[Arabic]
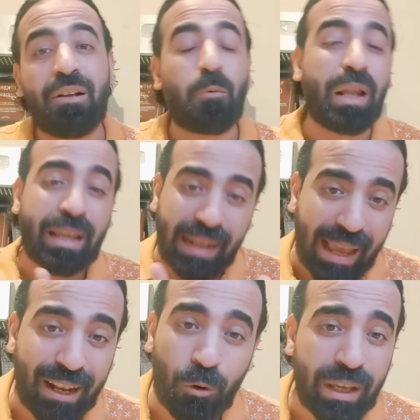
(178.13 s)
ولكن يا
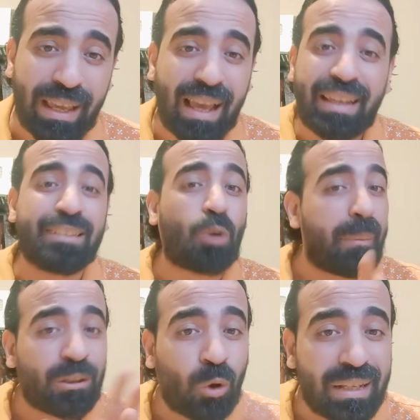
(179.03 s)
أهلاوية أنتوا
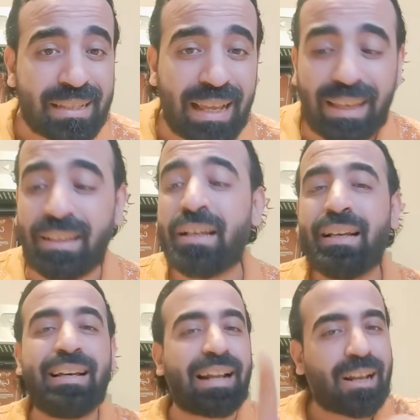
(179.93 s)
عملتوها إزاي؟
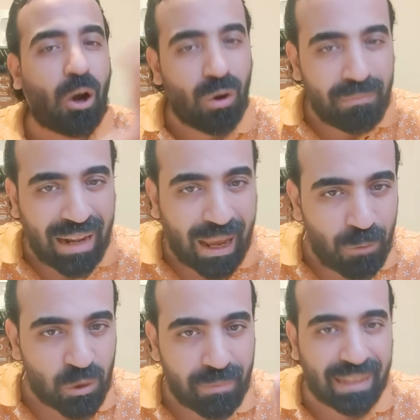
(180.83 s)
رجعوا الملعب
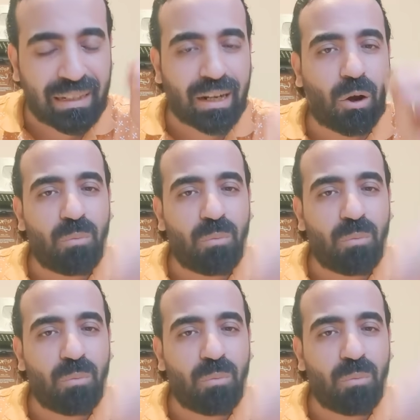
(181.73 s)
لو سمحت رجعوا